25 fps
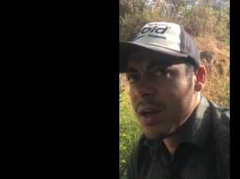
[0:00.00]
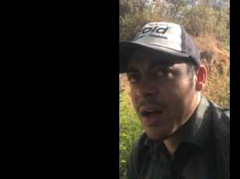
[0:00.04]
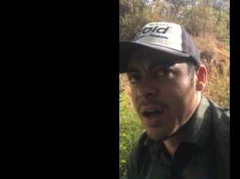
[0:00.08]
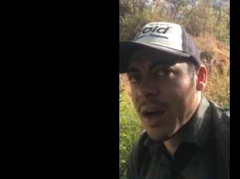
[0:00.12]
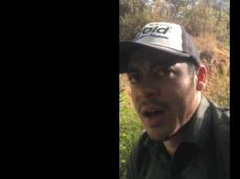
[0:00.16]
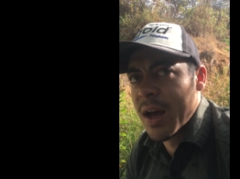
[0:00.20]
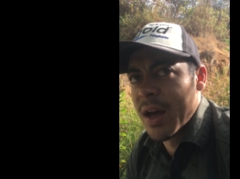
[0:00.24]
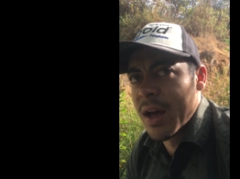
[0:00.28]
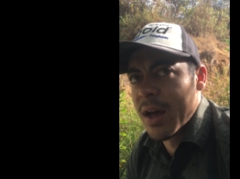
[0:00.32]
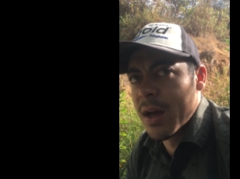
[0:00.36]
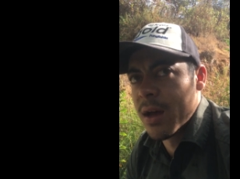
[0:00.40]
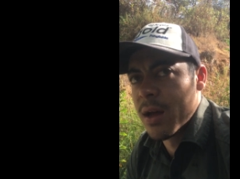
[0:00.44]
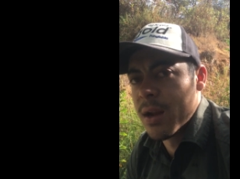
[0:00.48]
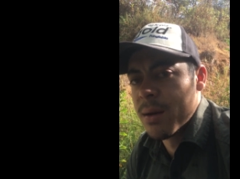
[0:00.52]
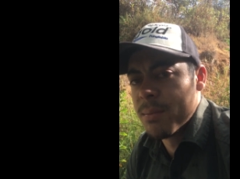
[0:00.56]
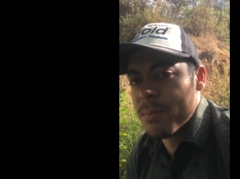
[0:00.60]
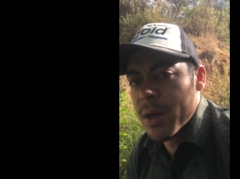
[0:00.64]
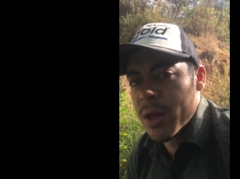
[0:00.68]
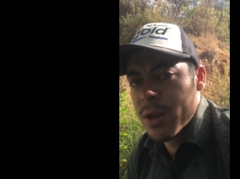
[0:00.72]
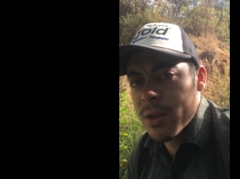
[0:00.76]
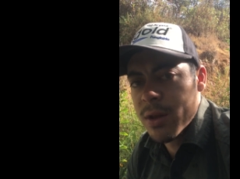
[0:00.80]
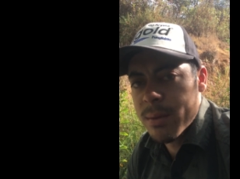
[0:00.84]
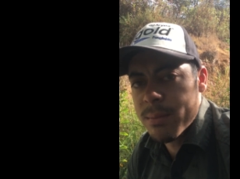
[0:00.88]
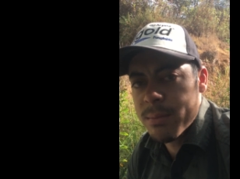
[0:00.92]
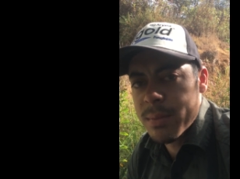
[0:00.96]
al
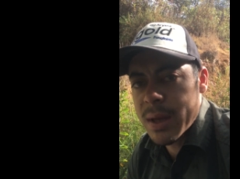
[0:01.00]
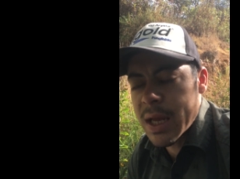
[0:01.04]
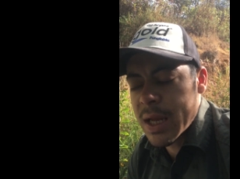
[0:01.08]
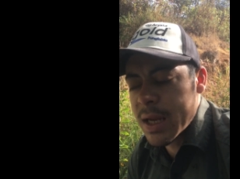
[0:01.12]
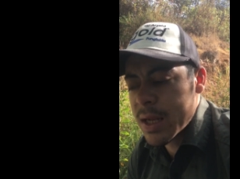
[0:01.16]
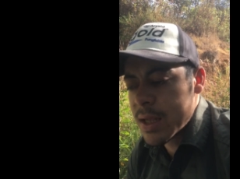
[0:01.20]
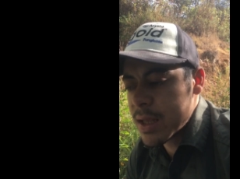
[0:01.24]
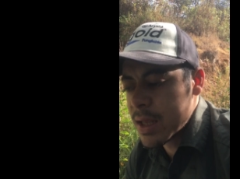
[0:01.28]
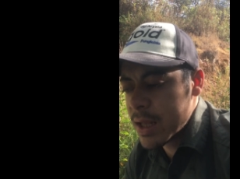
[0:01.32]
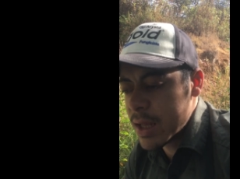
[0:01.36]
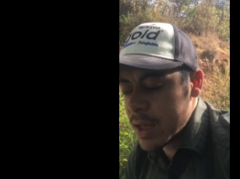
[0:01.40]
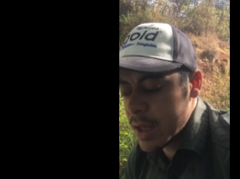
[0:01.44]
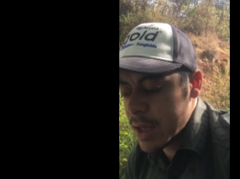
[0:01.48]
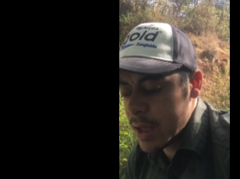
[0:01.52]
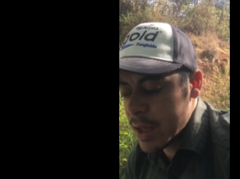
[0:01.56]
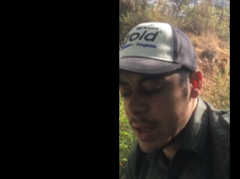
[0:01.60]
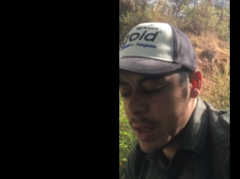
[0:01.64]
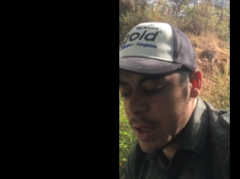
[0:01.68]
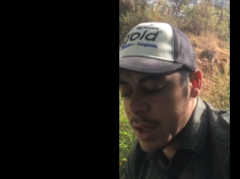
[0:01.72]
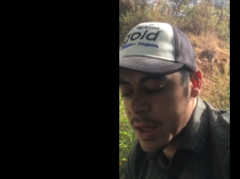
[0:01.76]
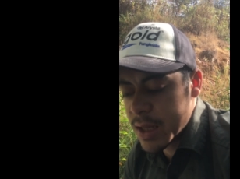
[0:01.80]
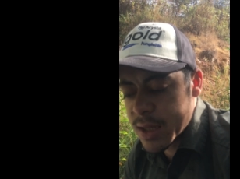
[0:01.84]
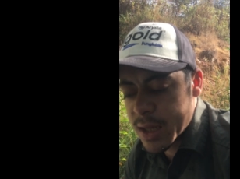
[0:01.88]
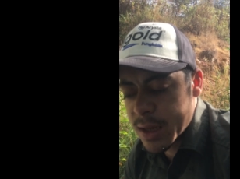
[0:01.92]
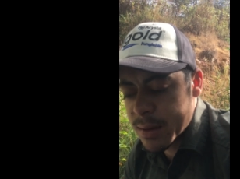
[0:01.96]
medio ambiente,
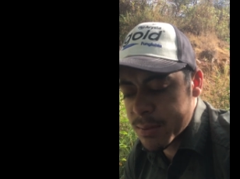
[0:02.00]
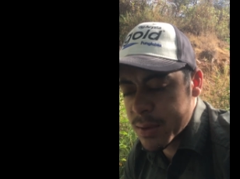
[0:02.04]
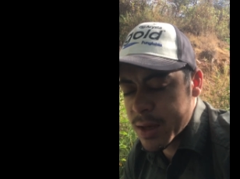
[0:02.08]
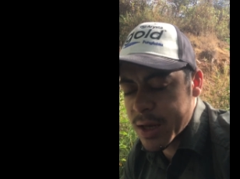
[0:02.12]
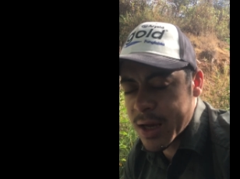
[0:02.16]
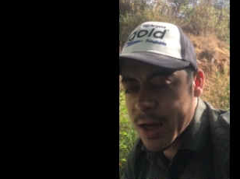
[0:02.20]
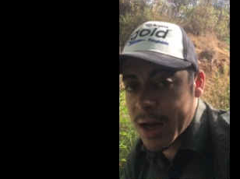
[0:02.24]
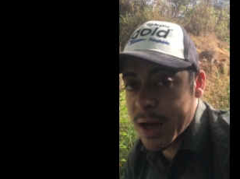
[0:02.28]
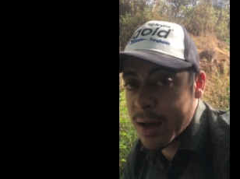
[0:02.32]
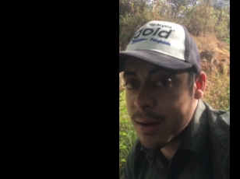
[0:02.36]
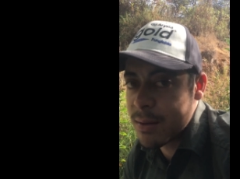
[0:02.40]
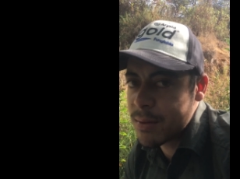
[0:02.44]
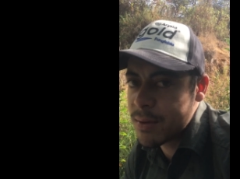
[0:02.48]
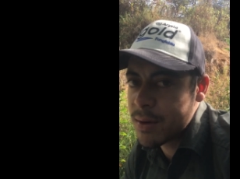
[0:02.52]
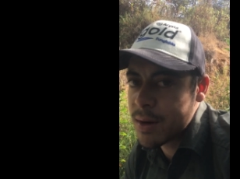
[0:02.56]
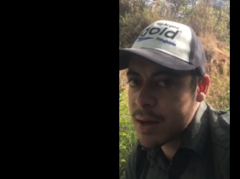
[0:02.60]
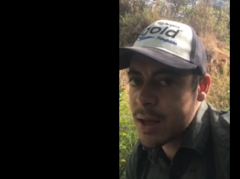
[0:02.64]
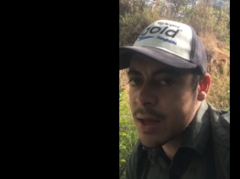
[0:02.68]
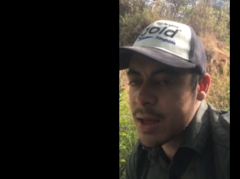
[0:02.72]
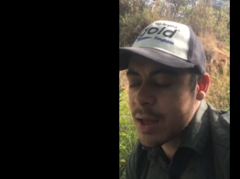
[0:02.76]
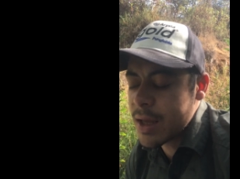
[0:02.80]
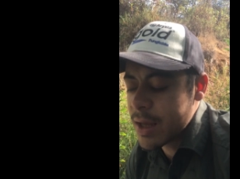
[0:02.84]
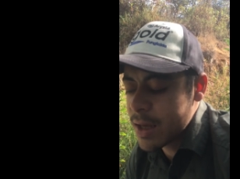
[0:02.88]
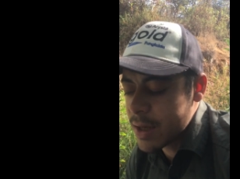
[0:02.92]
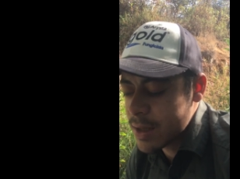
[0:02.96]
es
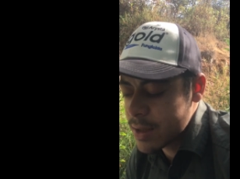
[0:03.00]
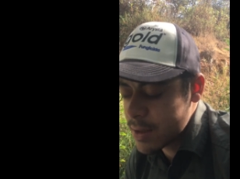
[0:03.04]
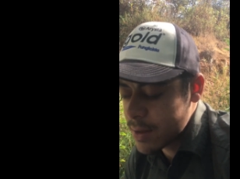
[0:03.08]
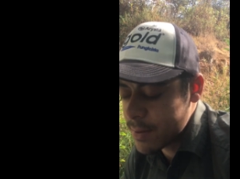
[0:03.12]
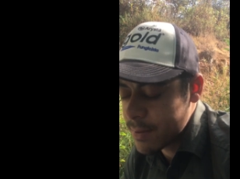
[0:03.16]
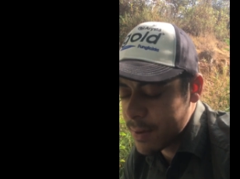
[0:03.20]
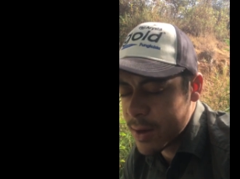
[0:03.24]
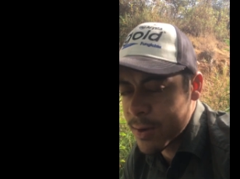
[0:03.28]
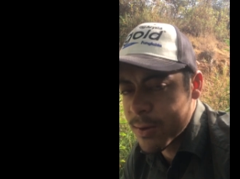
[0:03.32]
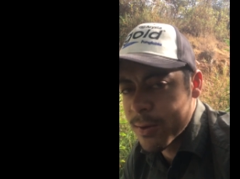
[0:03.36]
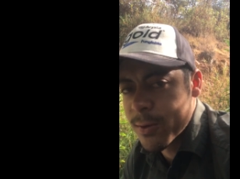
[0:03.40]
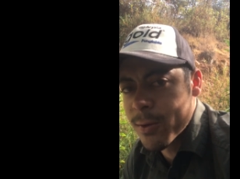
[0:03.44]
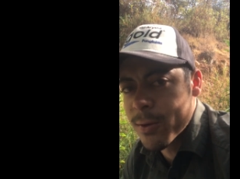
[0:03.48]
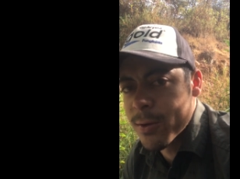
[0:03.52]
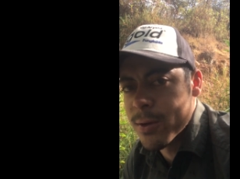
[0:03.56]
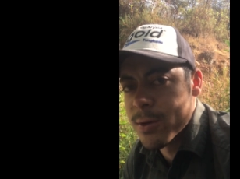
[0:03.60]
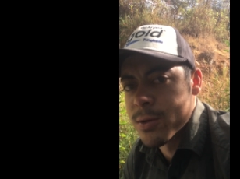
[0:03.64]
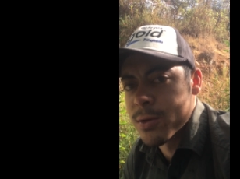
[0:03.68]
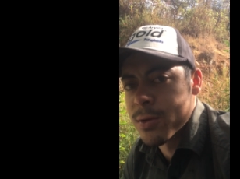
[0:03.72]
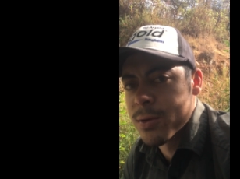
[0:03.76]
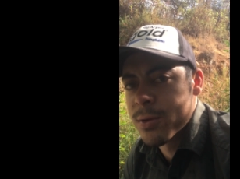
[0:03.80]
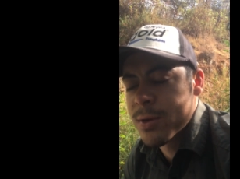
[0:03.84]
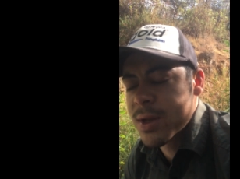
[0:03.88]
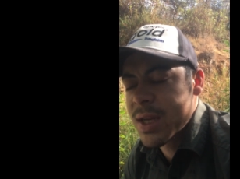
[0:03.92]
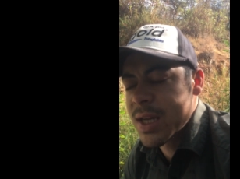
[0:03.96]
amigable y es de bajo
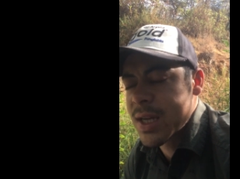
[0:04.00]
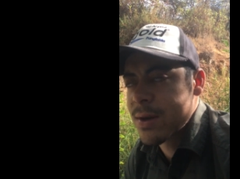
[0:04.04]
costo, ¿no?